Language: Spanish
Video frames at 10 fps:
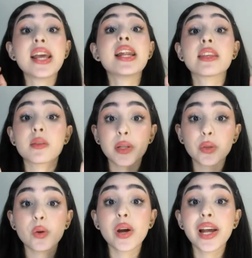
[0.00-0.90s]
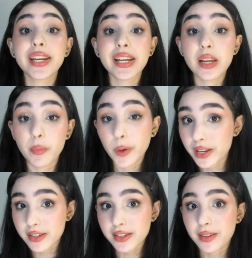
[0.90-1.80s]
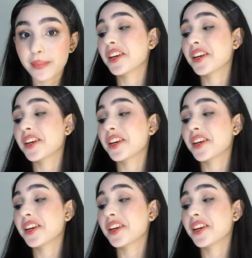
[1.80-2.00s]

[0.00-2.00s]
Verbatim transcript: el dermatólogo es el que les puede decir.